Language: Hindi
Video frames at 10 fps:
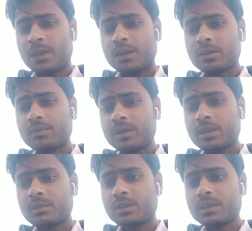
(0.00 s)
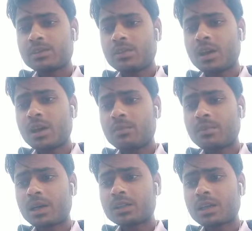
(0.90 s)
इस मिट्टी में ज्वार
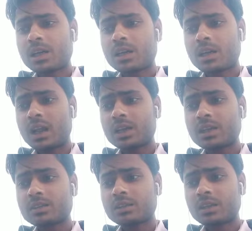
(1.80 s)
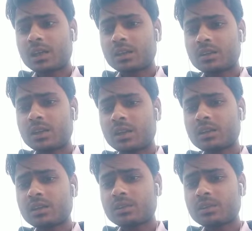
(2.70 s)
बाजरा रागी तथा तिलहन